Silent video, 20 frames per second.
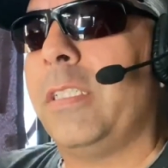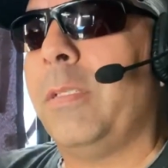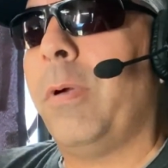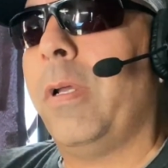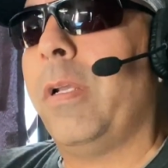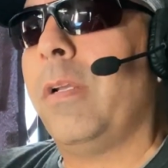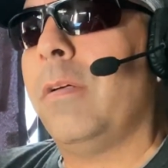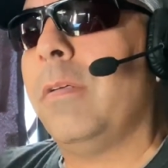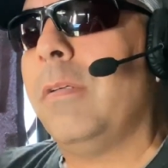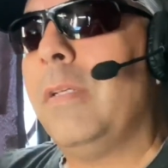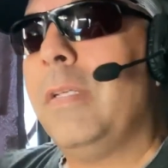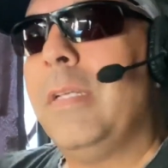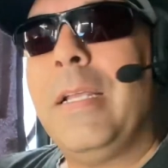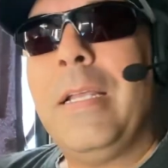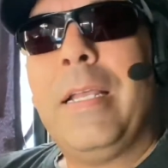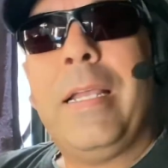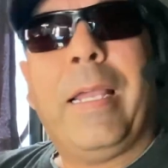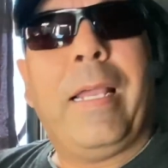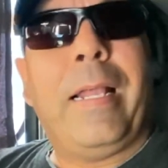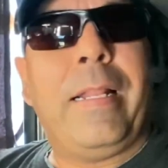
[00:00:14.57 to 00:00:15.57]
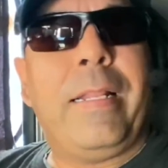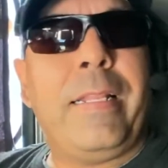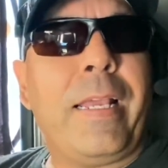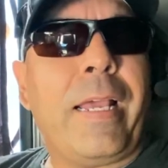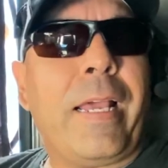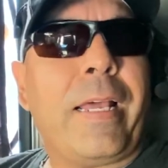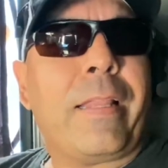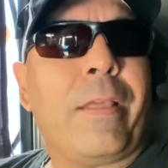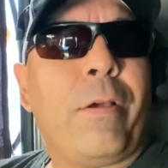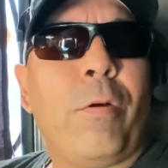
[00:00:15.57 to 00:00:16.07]
Y bueno, el
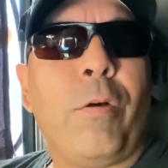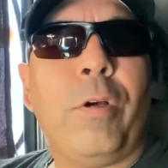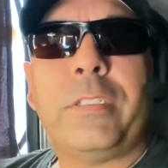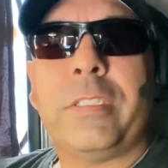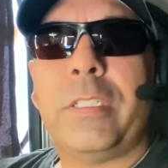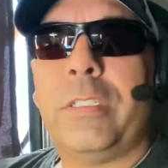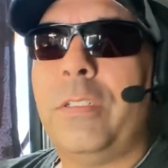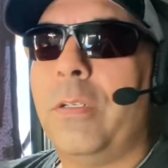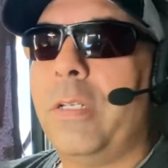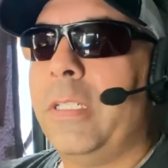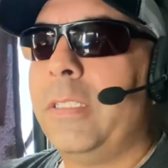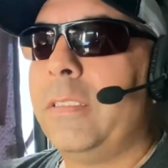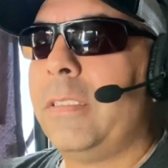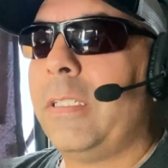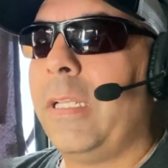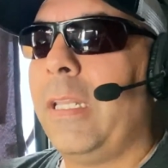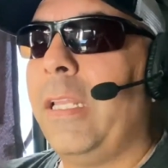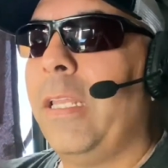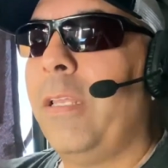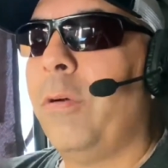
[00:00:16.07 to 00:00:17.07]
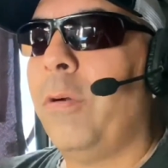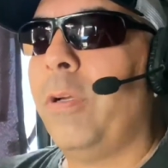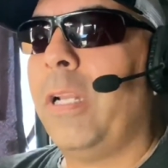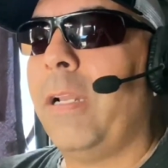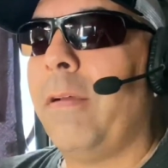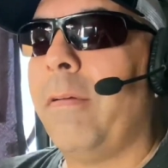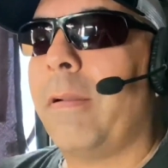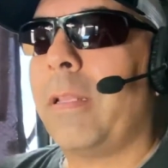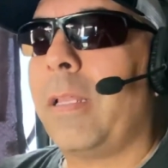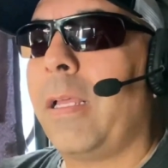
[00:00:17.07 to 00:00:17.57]
día de hoy, señores, el día de hoy,
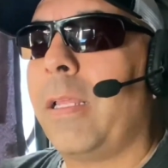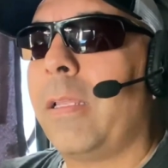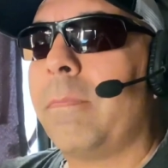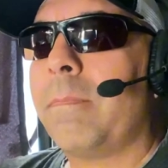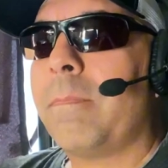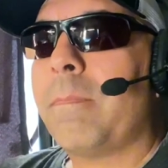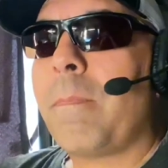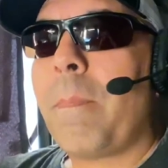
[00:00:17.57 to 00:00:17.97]
la verdad,